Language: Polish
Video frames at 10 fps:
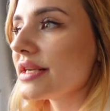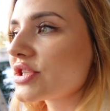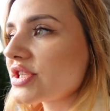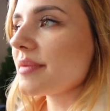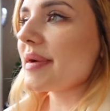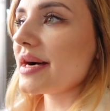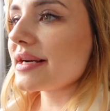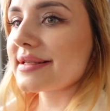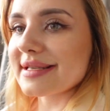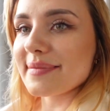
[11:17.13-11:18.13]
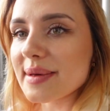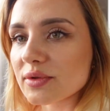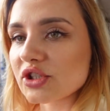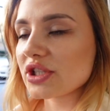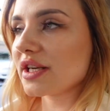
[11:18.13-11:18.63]
trzeba
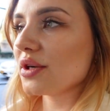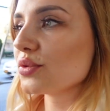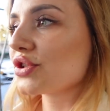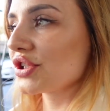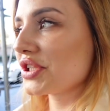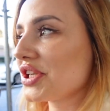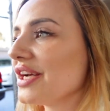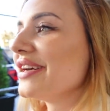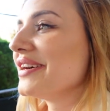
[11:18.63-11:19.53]
samemu się uczyć,